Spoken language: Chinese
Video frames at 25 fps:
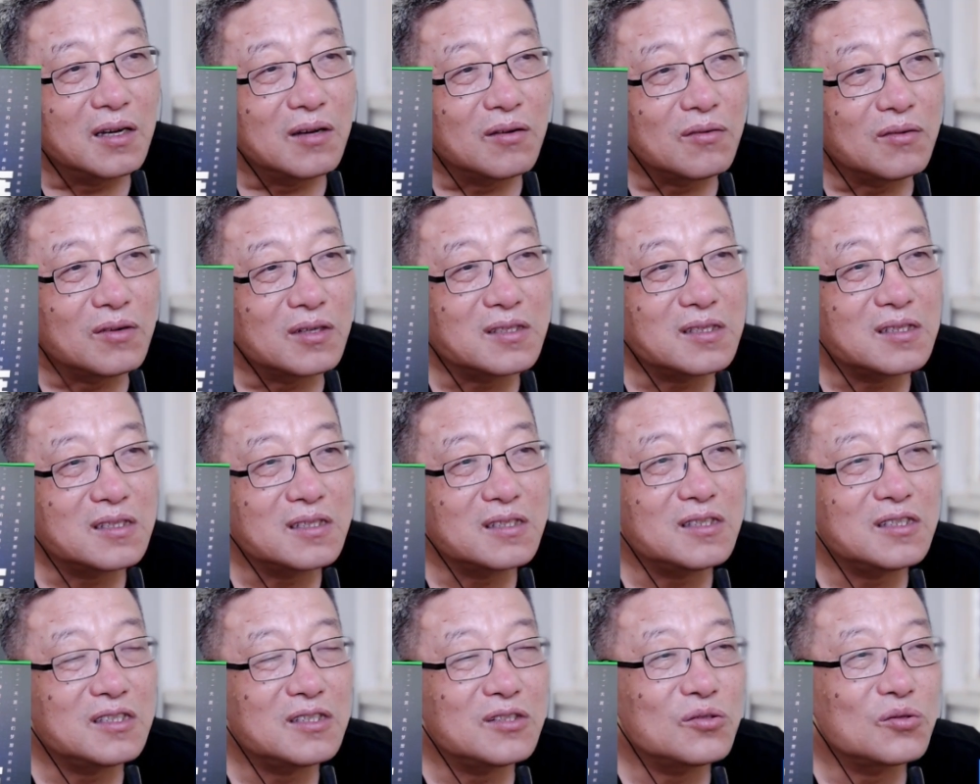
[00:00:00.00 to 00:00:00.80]
我
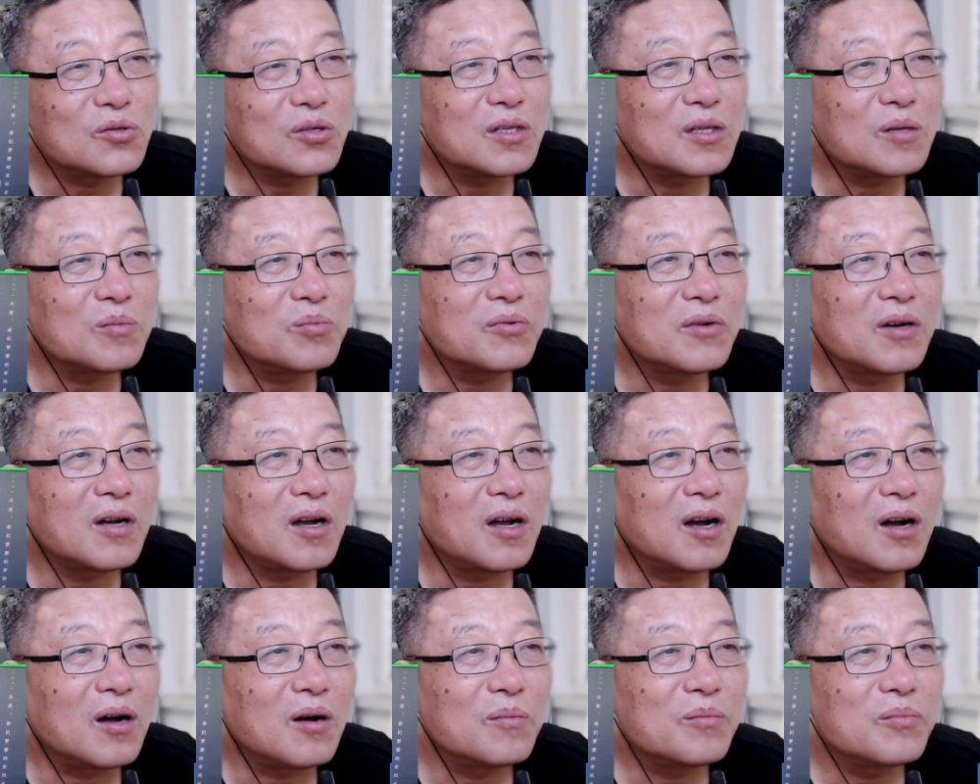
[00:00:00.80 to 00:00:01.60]
自己觉得不
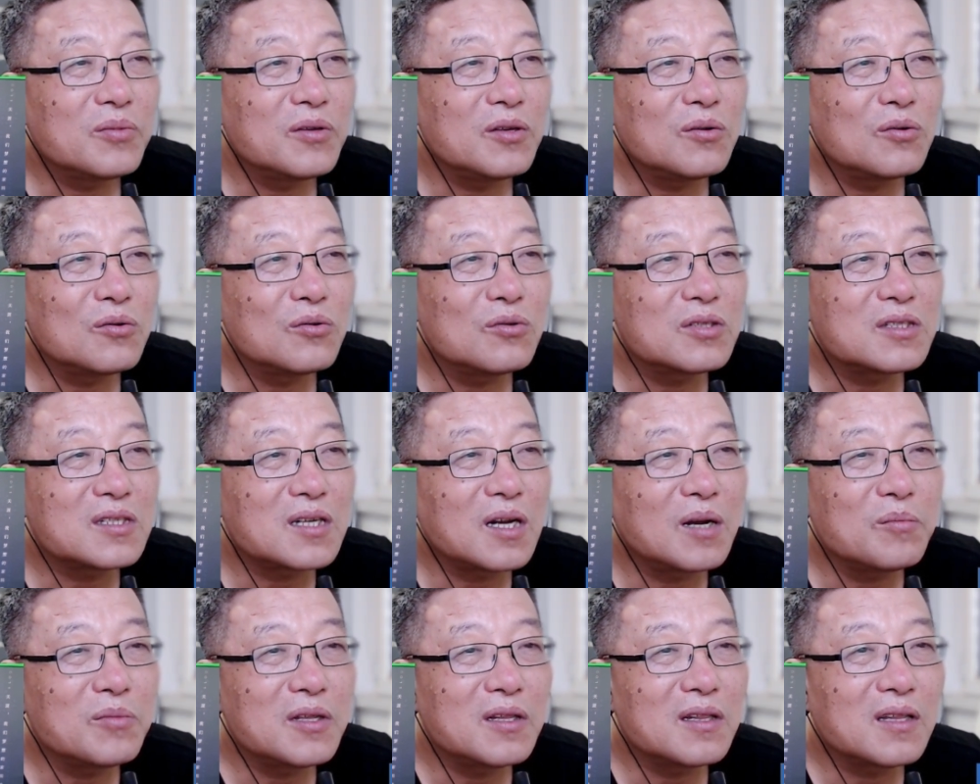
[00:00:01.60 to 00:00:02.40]
好，比如
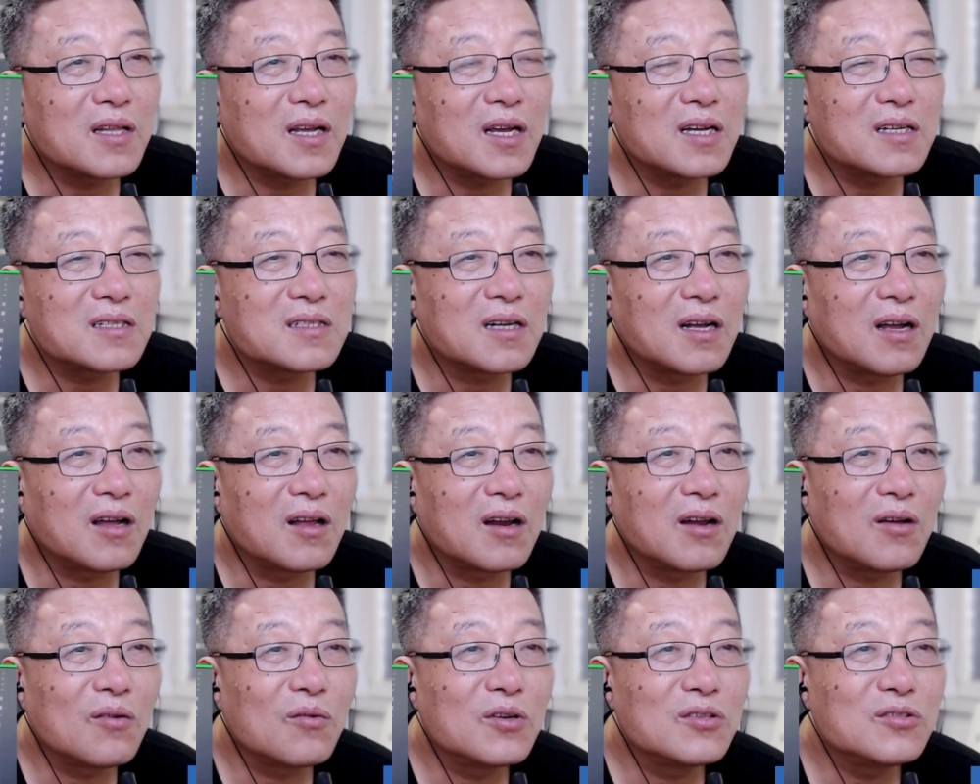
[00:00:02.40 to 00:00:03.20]
商品太
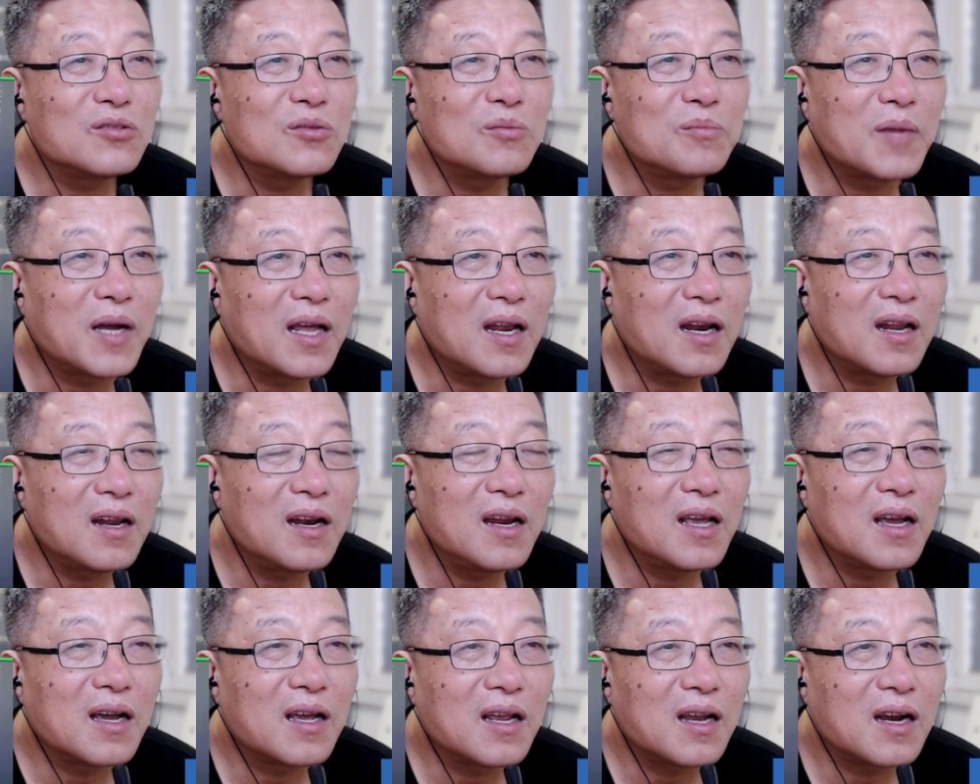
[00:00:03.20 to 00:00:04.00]
少了，我就买了
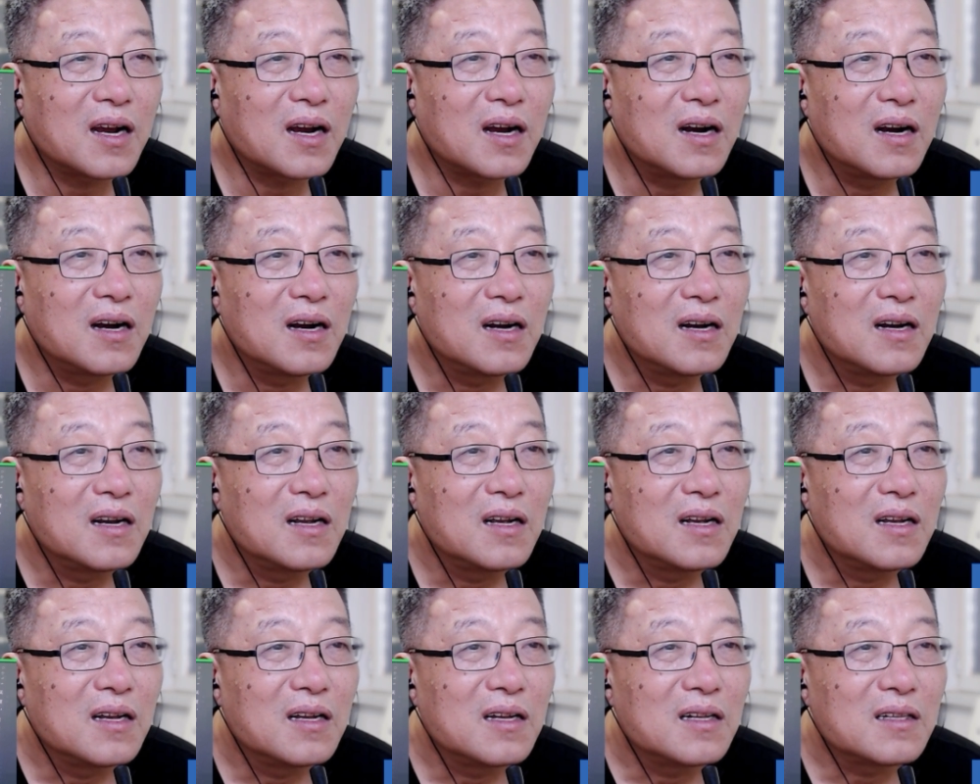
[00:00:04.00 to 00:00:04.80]
两样，
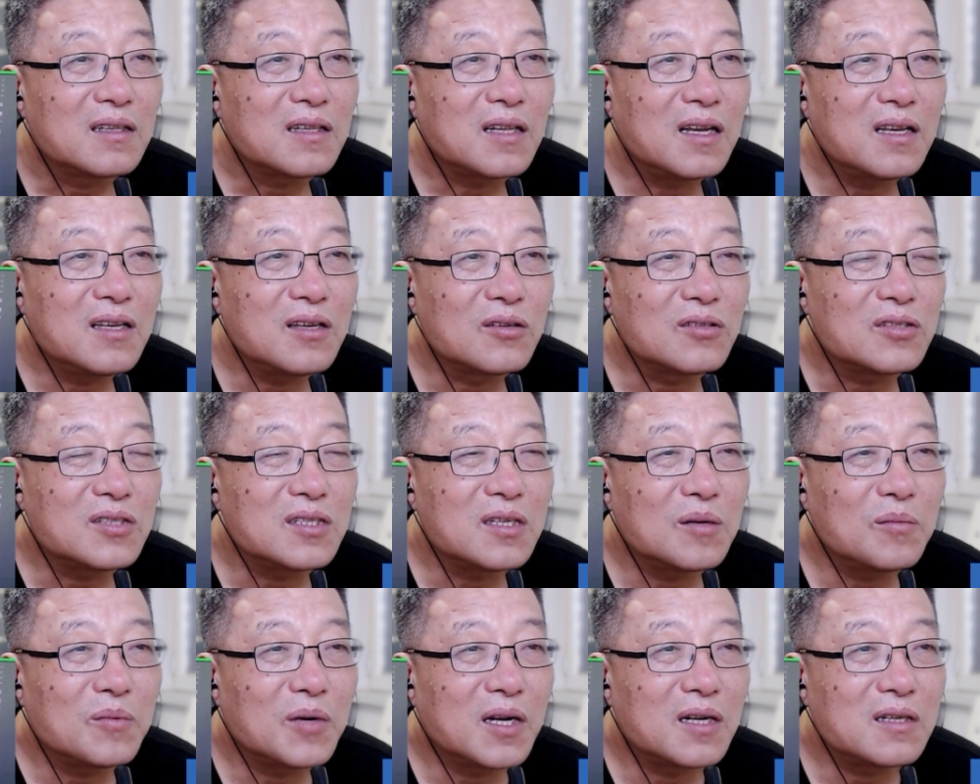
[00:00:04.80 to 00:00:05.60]
但有
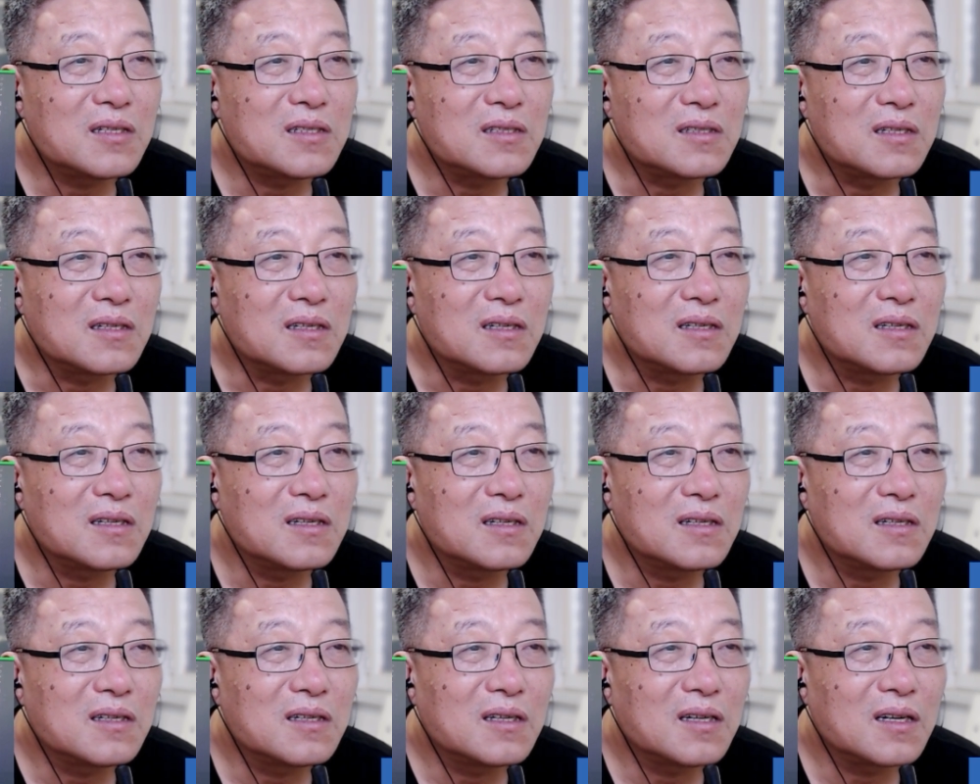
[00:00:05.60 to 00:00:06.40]
些嘛只能
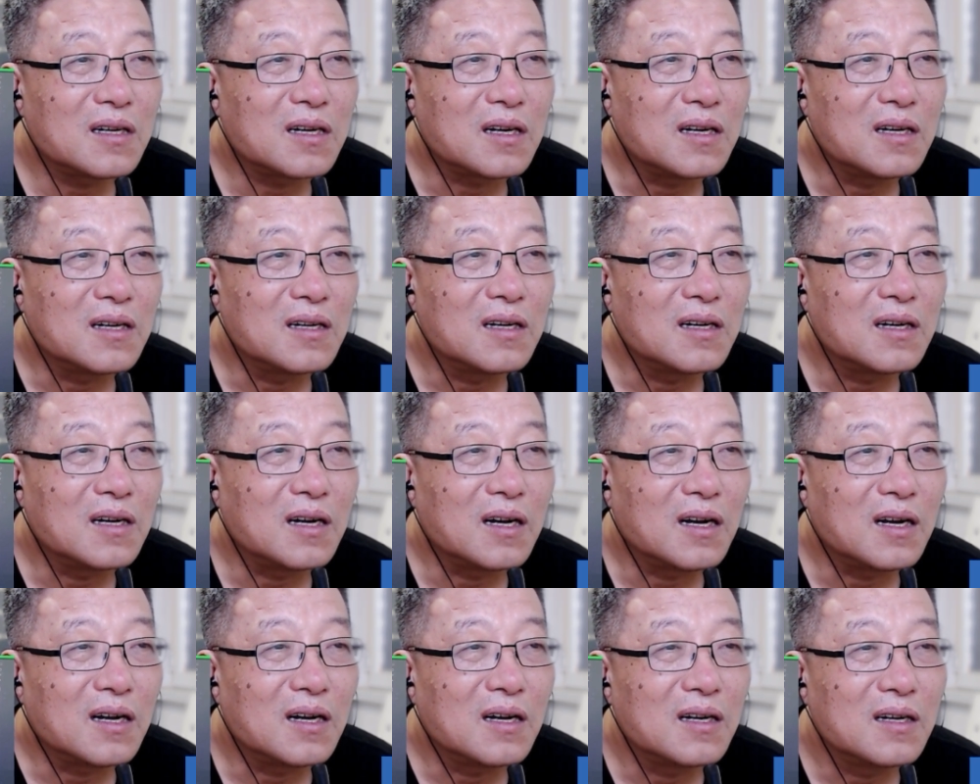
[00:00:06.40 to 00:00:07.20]
呵呵了啊。